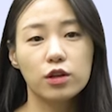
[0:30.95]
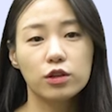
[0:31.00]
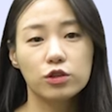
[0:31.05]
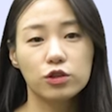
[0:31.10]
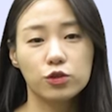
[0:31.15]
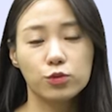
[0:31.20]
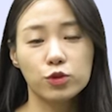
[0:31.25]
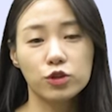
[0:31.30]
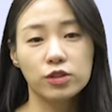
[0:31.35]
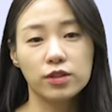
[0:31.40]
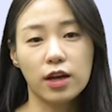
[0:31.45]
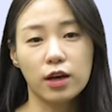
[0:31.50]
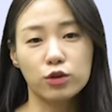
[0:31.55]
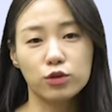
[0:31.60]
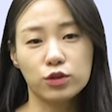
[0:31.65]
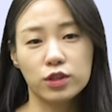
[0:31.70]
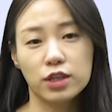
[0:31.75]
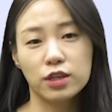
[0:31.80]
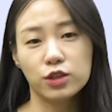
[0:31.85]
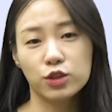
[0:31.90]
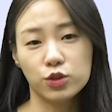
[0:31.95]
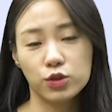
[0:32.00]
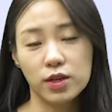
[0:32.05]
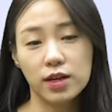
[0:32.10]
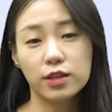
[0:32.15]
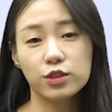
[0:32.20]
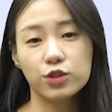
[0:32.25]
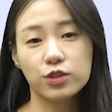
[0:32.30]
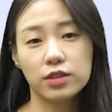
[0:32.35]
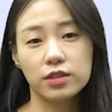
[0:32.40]
금융당국이
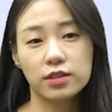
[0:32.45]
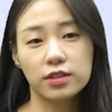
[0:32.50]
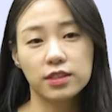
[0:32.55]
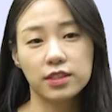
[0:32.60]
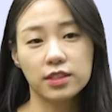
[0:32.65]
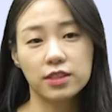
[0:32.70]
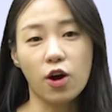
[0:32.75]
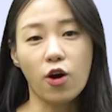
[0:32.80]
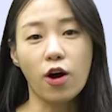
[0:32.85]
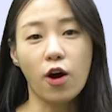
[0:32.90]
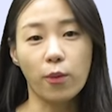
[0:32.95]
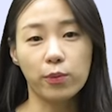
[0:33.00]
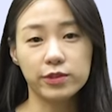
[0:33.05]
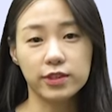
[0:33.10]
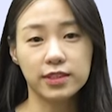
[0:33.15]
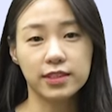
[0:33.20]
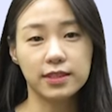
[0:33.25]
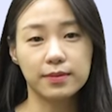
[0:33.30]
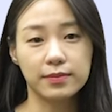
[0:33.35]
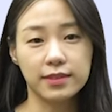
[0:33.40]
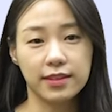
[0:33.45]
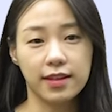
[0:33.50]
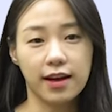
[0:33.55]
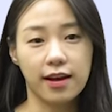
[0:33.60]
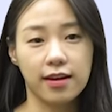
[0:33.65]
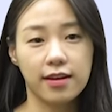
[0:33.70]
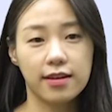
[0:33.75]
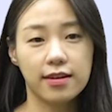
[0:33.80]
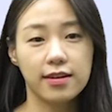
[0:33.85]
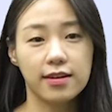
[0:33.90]
규제할 수 있는 근거가 없었습니다.